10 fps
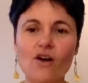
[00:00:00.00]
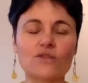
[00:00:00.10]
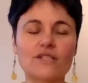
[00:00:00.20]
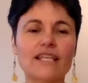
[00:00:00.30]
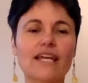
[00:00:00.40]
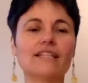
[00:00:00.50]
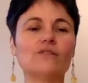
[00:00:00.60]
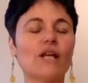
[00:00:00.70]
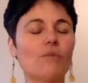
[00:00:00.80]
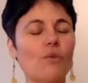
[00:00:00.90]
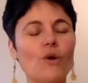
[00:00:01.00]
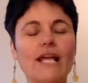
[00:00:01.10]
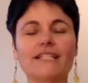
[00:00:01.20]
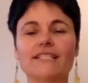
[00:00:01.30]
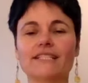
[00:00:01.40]
on sécrète de la
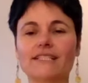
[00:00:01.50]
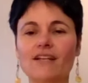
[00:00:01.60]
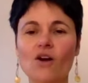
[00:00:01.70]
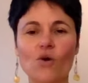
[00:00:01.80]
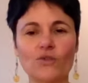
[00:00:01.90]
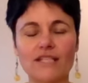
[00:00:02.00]
prolactine, on